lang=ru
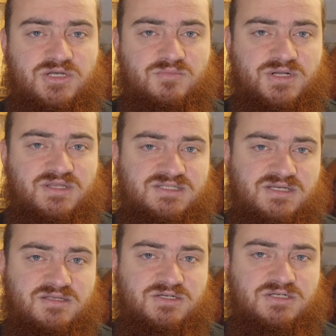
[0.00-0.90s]
чем
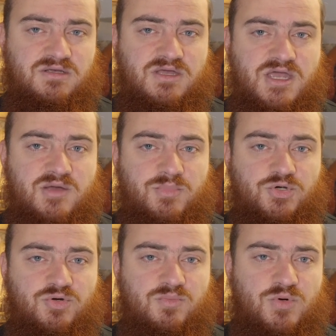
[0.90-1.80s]
предостаточно,
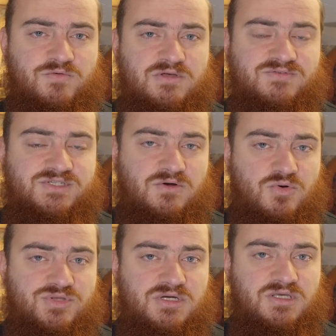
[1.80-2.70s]
причем поводов
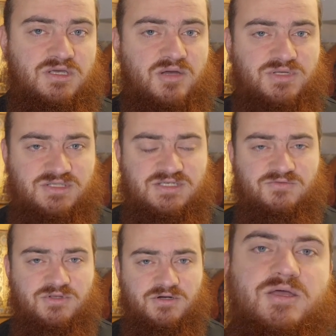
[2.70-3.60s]
законных и
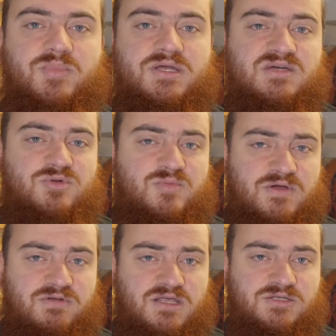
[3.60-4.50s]
объективных. Поэтому и
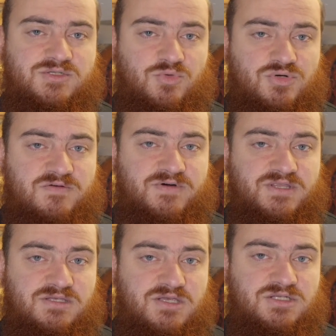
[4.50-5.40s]
появлялось много
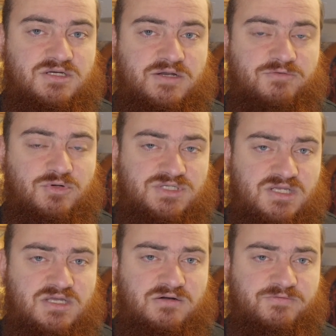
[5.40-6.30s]
фанатичных
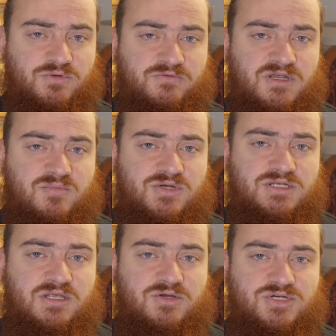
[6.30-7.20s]
революционеров в то время,
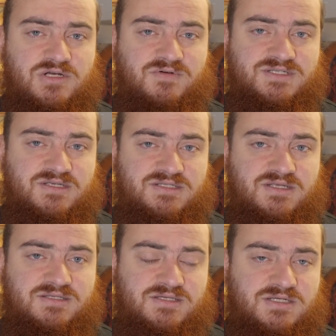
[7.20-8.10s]
желающих
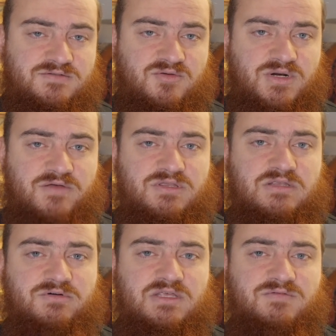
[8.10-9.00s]
воссоздать царство
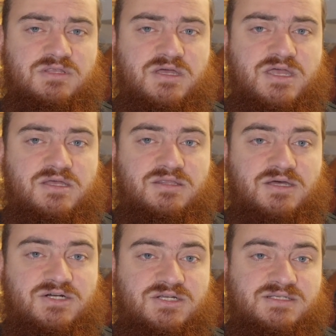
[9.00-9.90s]
праведного Давида,
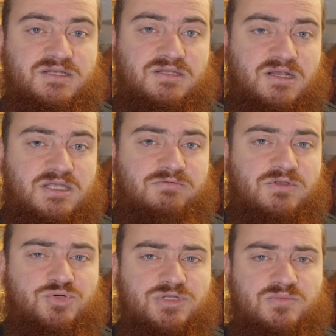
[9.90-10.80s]
даже если для этого
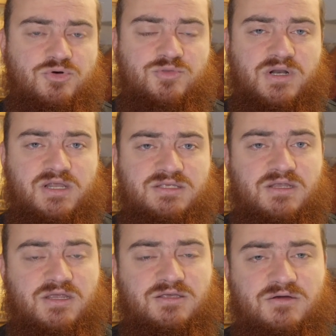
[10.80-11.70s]
нужно будет пролить
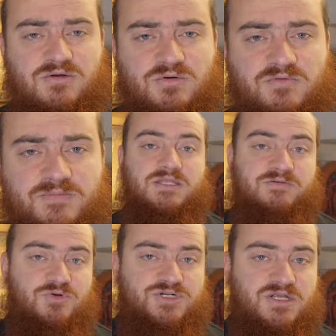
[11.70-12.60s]
реки крови.
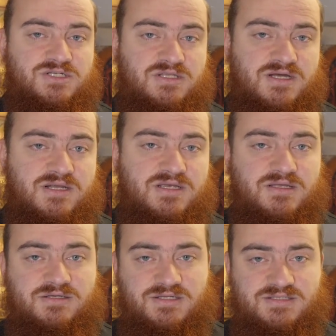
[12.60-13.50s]
Того же ожидали и
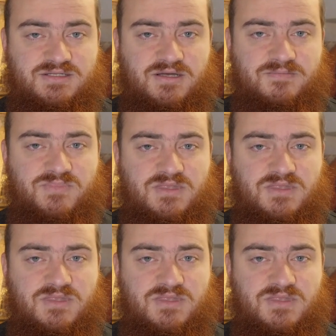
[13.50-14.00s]
от Христа.